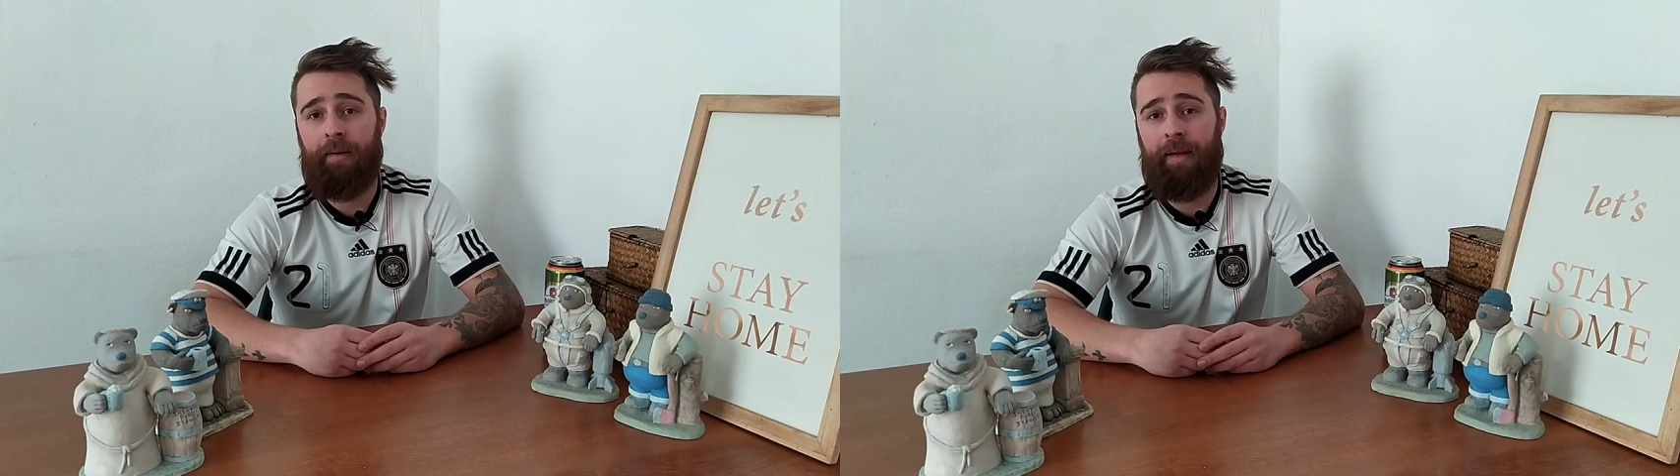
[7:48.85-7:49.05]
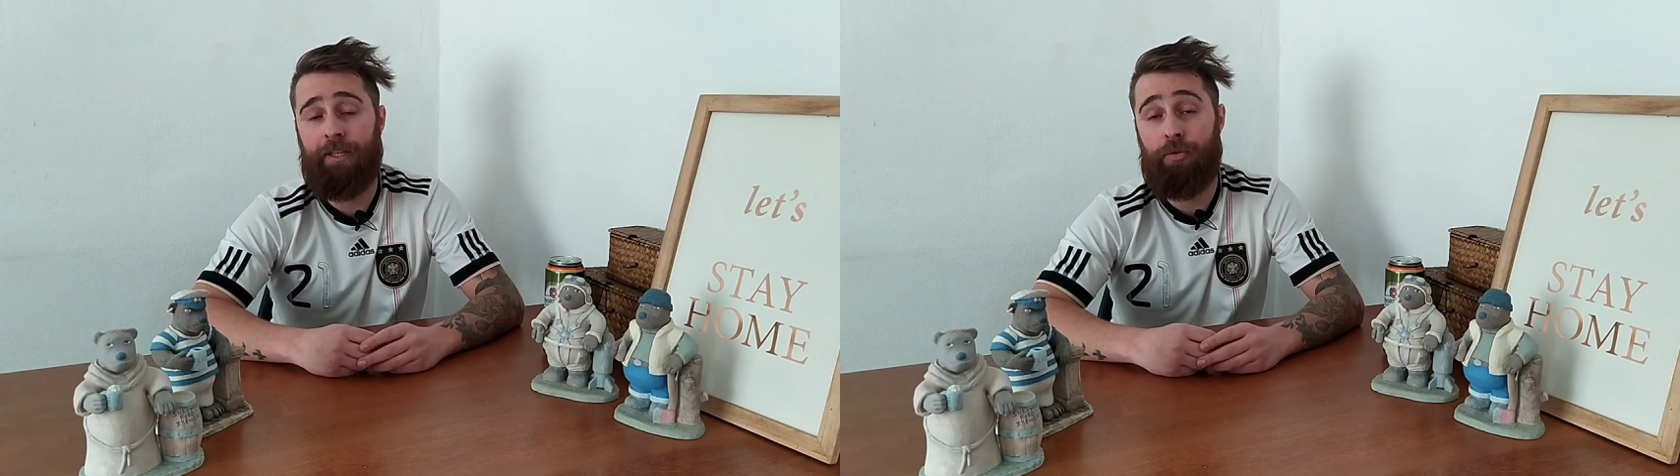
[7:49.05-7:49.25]

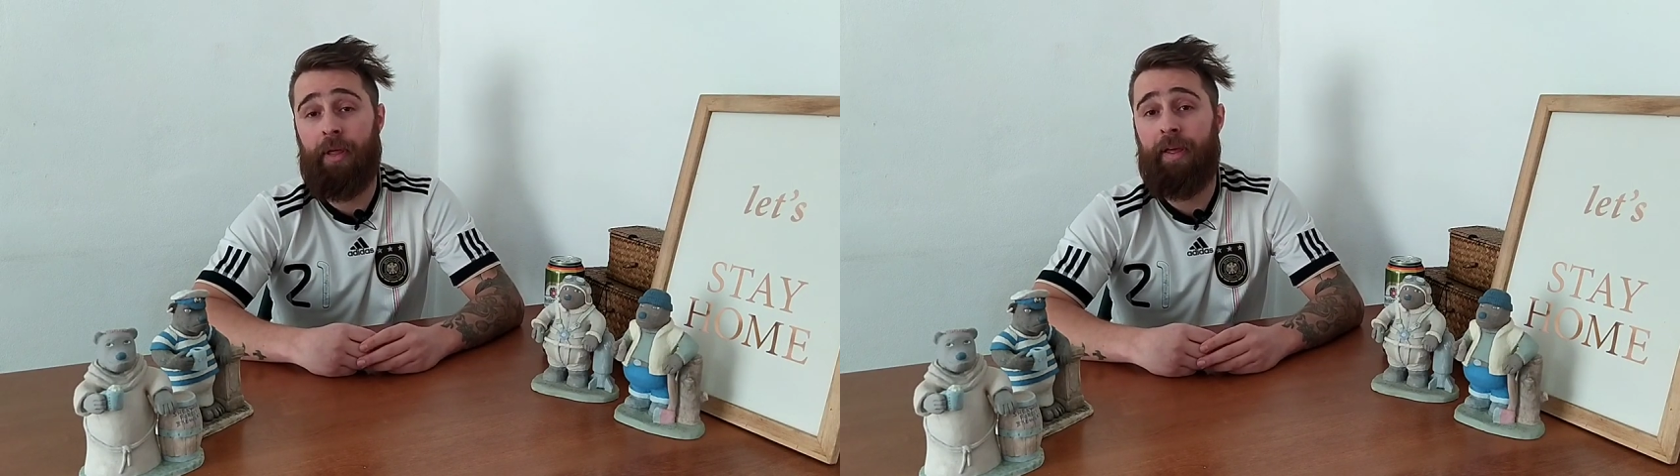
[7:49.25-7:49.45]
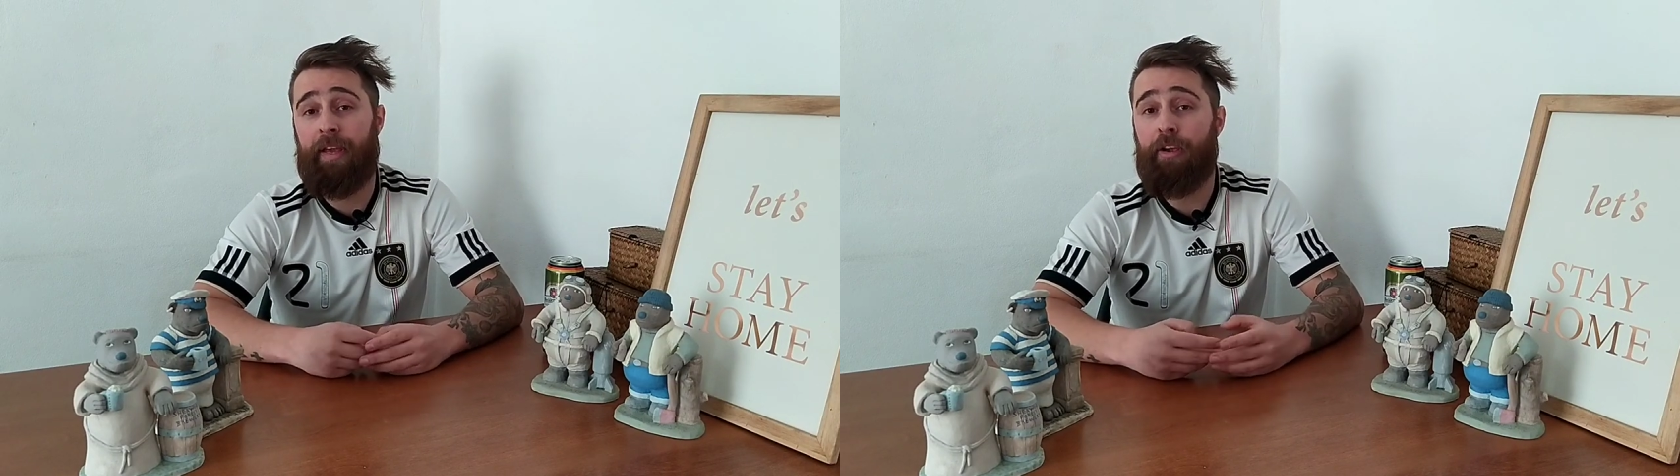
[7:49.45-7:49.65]
la
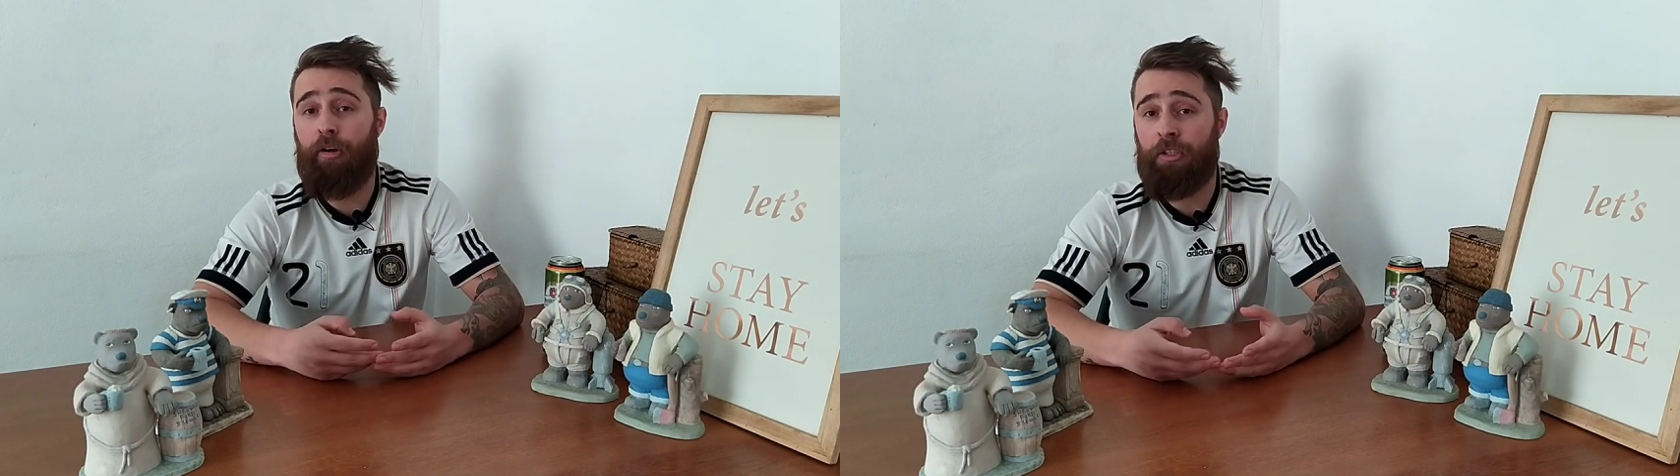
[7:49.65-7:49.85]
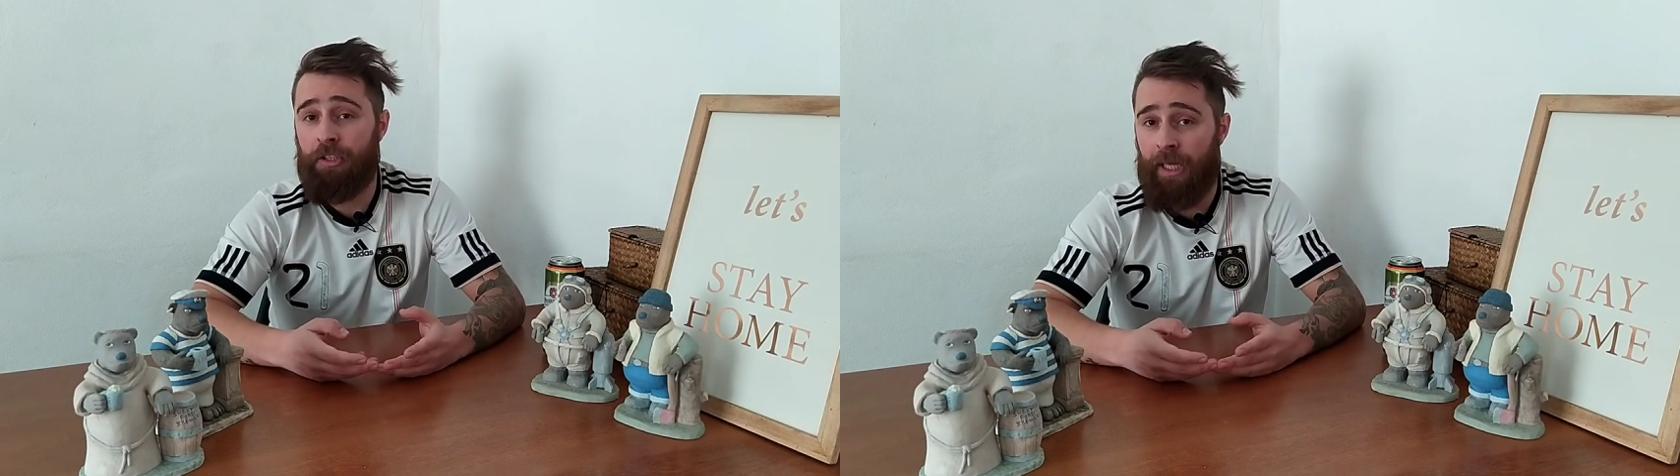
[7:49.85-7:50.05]
ciudad de
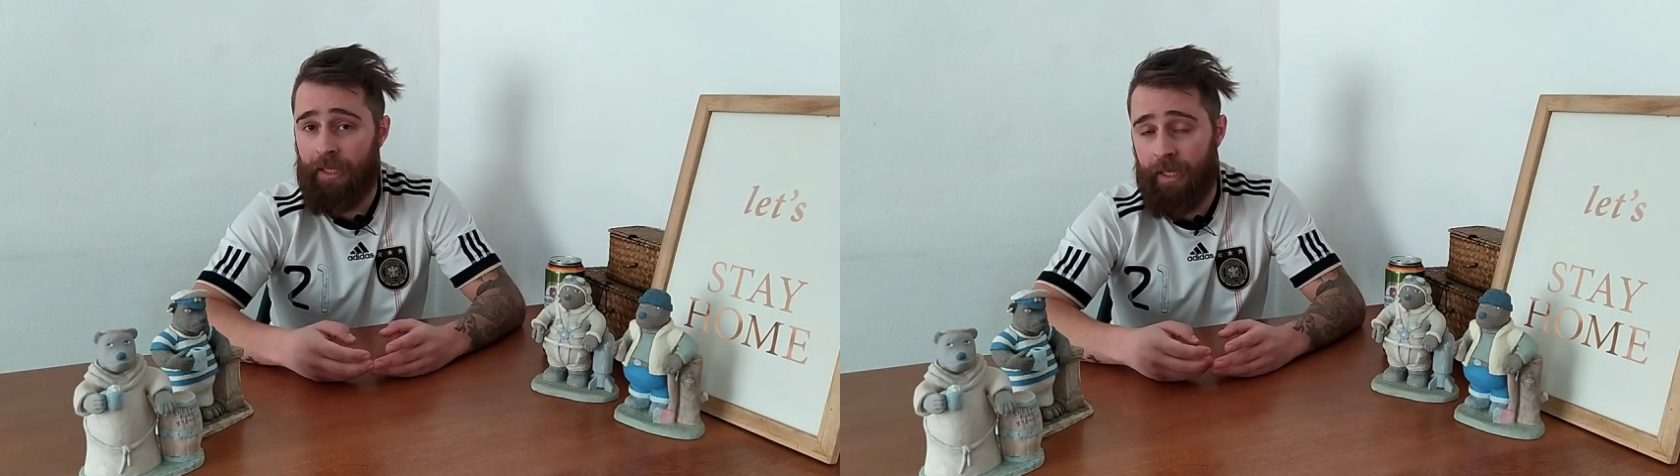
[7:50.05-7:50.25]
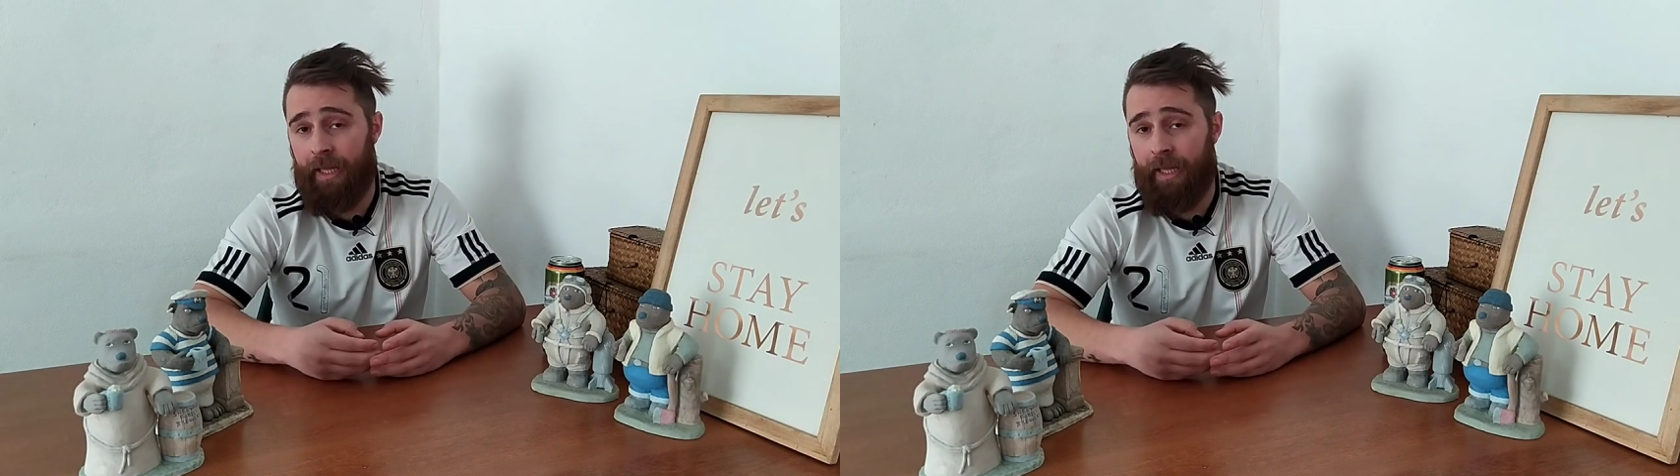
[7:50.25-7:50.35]
Ingolstadt,